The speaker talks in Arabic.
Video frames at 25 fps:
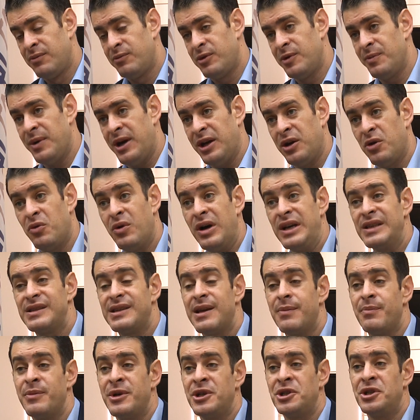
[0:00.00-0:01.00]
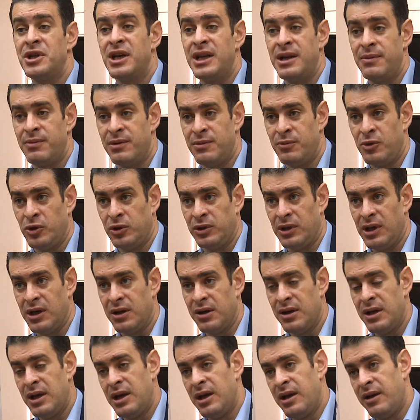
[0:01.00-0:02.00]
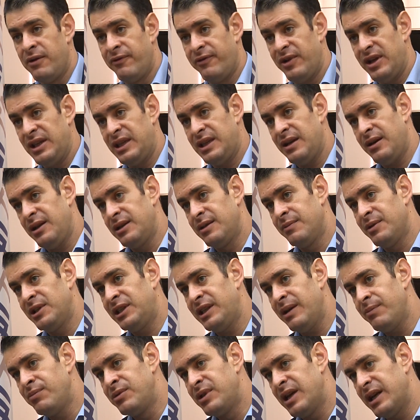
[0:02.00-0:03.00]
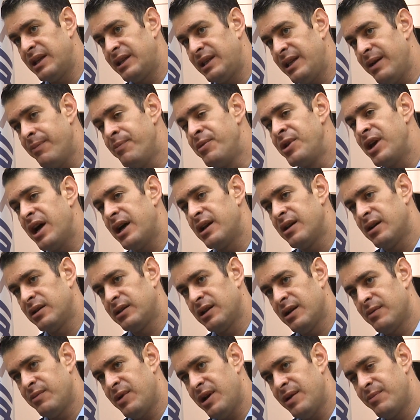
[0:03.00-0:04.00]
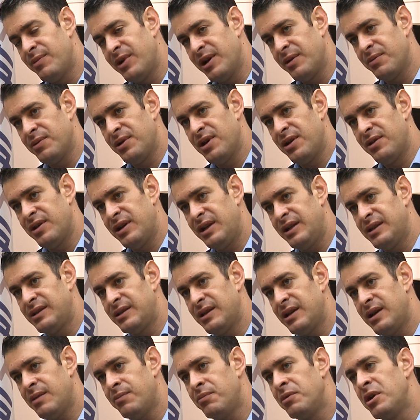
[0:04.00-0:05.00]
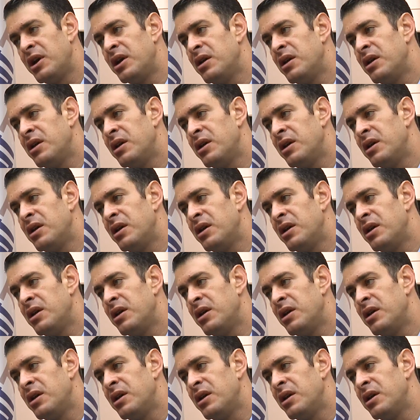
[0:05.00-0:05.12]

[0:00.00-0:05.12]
بمعنى هو حساب مجاني بالمطلق. فانت عندما تبدا تبني علاقتك مع البنك من هذا الحساب